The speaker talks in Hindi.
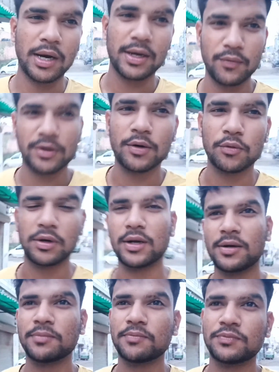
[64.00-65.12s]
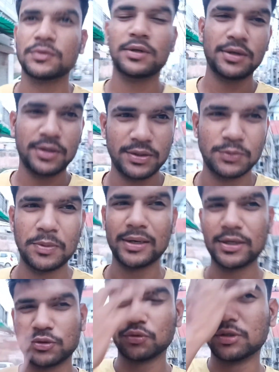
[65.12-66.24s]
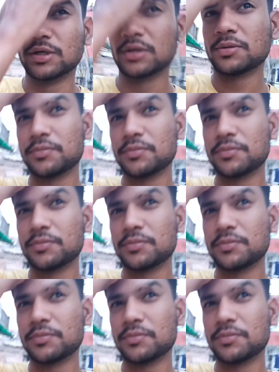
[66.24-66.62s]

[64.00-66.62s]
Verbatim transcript: खा के वर्कआउट करना इज़ बेटर सूटेड